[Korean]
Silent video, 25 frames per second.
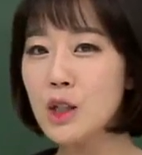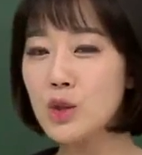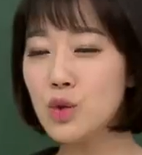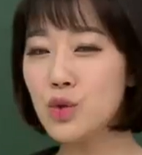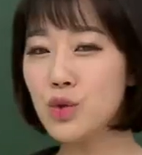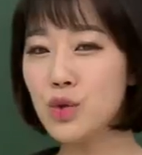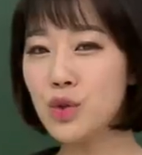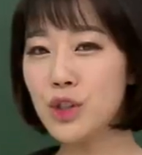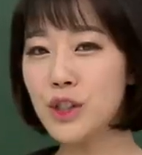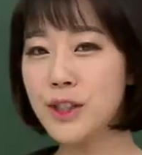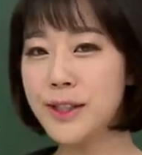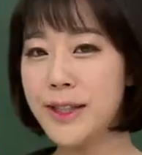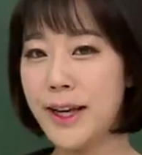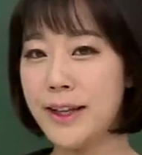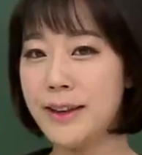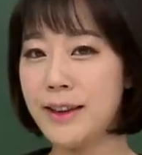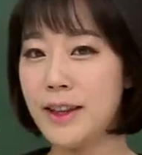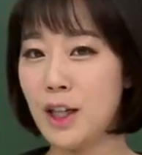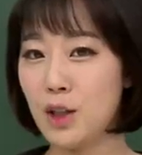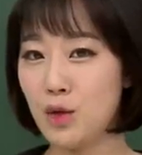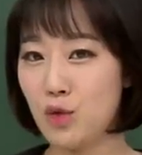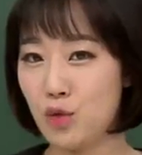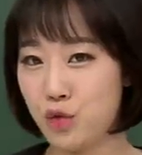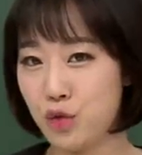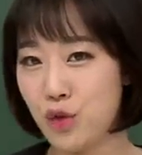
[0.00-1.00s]
수를 셀
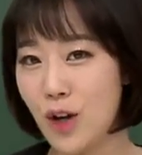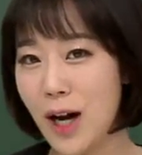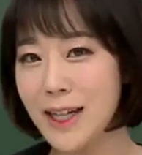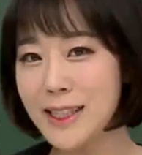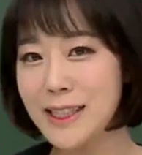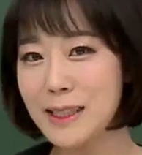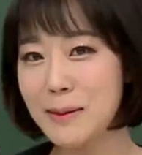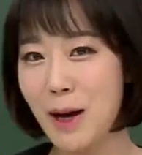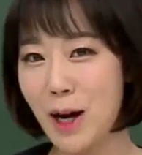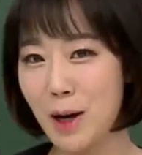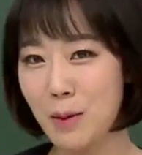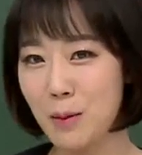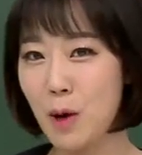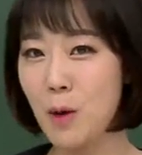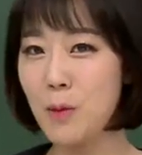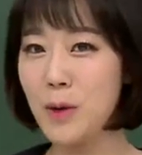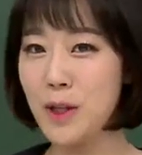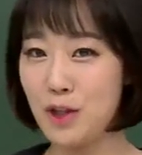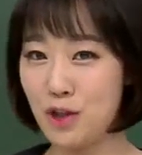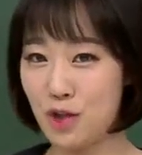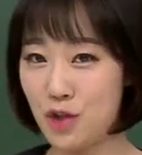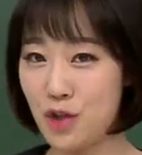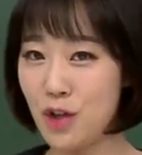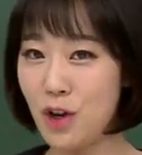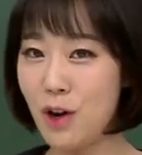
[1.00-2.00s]
때 두 가지 방법이
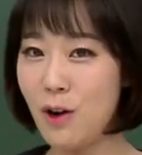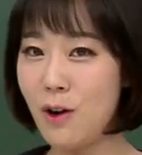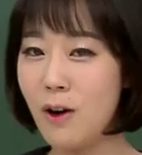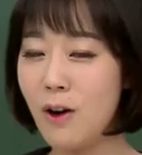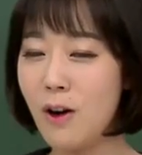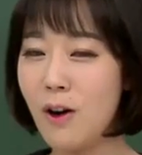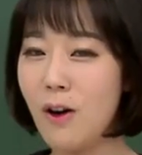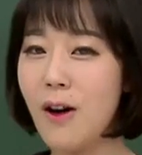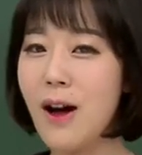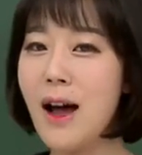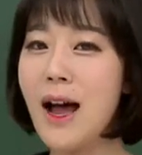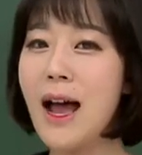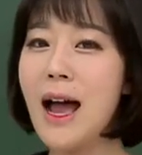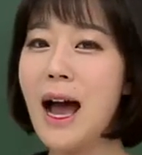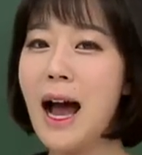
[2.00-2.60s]
있죠.